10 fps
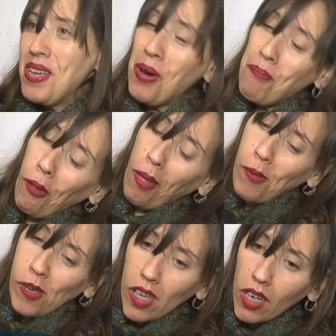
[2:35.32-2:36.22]
y nos
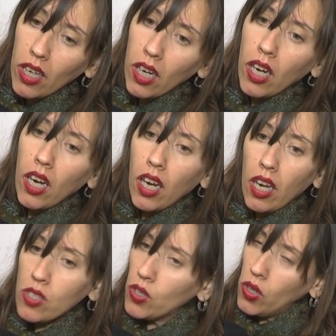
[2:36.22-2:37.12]
podamos ir.
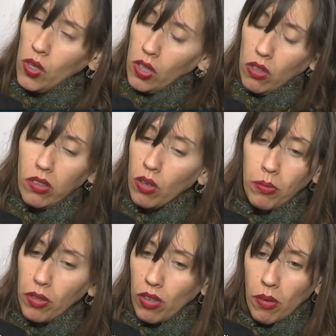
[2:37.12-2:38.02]
Eso es lo,
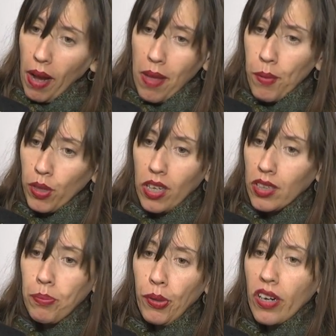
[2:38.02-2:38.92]
como lo más
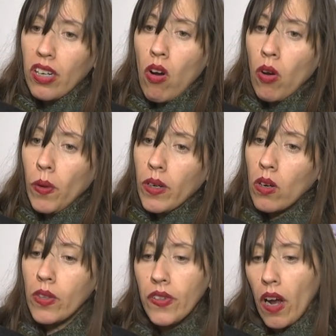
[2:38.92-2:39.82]
importante, poder concluir
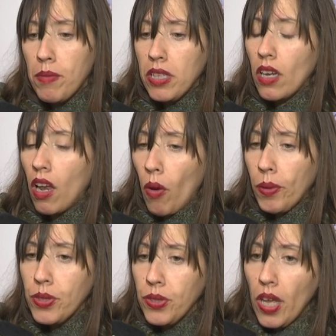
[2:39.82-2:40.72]
con los trámites en la
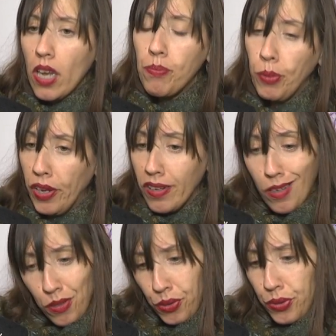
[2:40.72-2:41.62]
obra social y poder
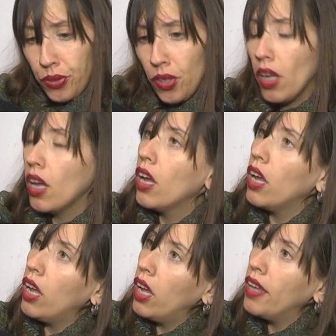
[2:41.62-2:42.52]
irnos.
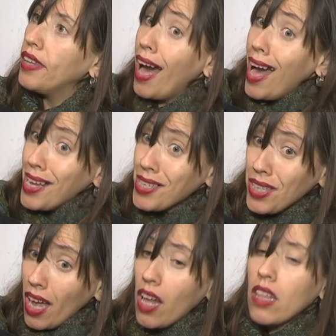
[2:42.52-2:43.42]
Eh, ya
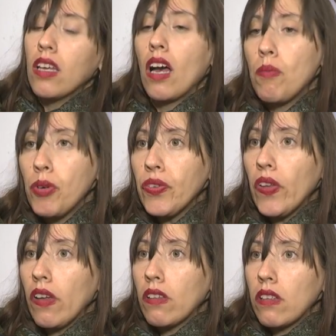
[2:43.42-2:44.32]
allá,
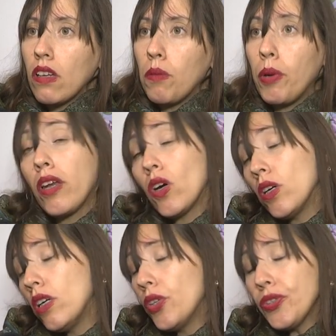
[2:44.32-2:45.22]
digamos, este,
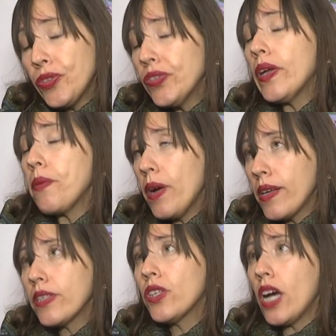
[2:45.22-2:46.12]
bueno, nosotros estábamos
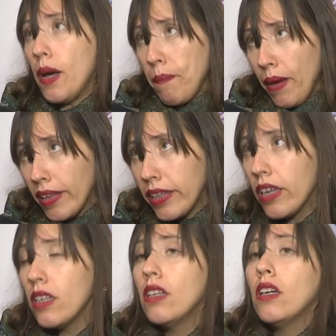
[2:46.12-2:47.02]
haciendo
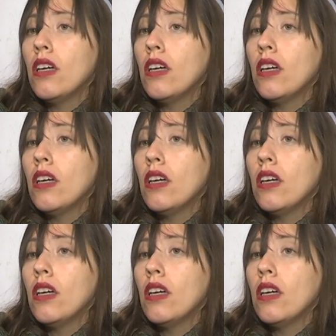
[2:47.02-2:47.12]
campaña